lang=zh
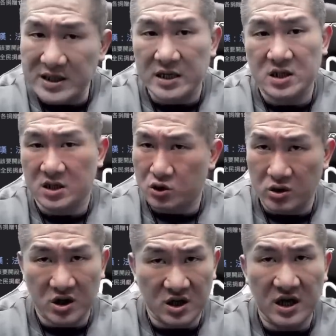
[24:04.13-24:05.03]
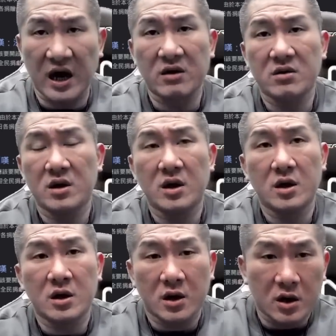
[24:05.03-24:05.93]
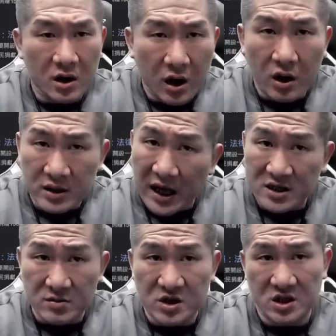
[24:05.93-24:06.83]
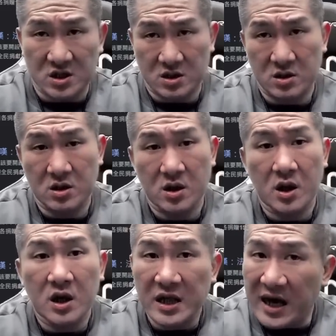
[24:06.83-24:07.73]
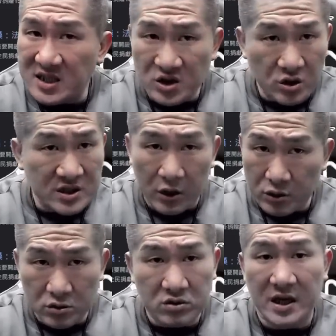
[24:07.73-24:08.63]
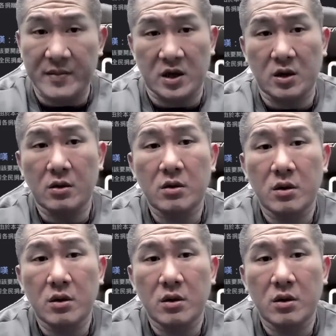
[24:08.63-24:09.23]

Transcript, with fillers: 长这个做的很好，哦，大家记不记得？大家自己去找 YouTube 上面有，